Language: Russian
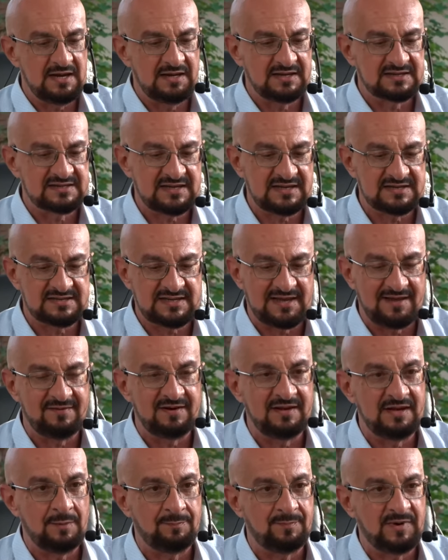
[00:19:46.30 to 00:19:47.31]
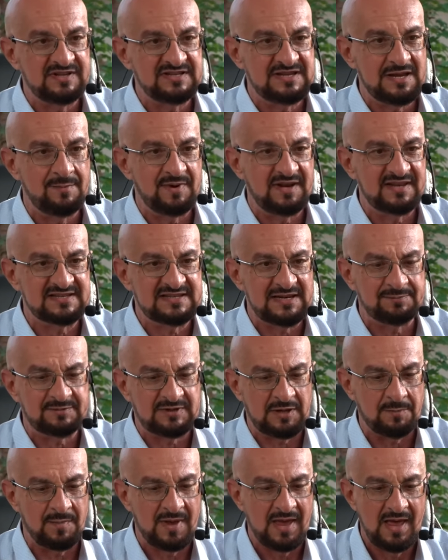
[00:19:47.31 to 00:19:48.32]
составлена по тем
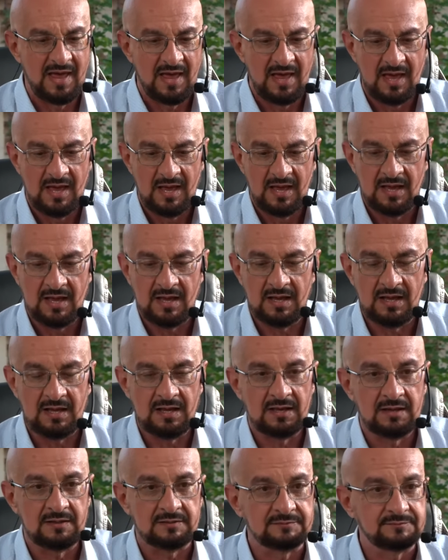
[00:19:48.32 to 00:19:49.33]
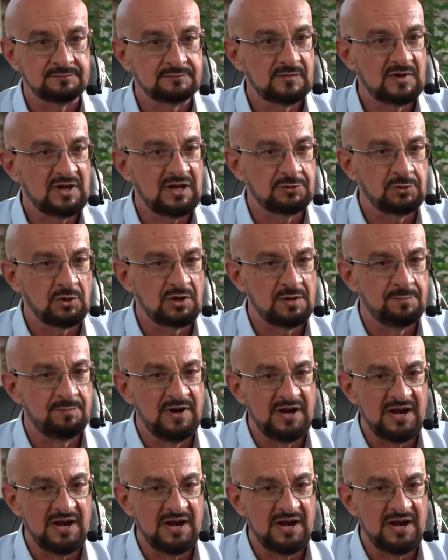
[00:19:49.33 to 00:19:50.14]
рецептам, э, которые были